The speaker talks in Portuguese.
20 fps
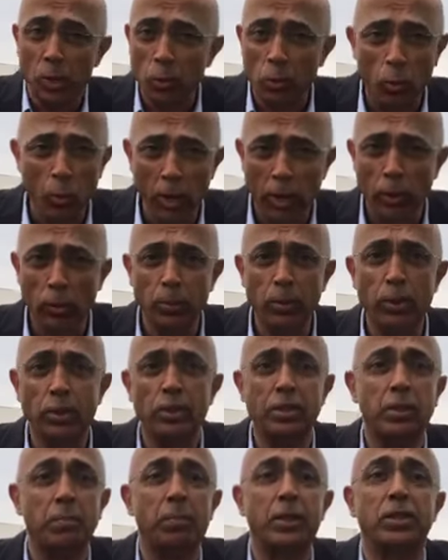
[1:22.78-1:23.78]
com algumas
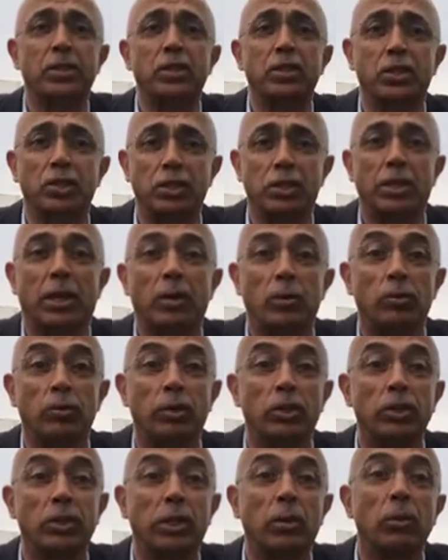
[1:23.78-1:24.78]
das empresas que se destacam
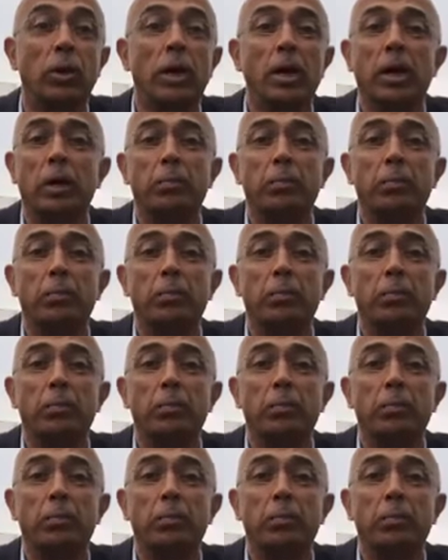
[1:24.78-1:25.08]
da região.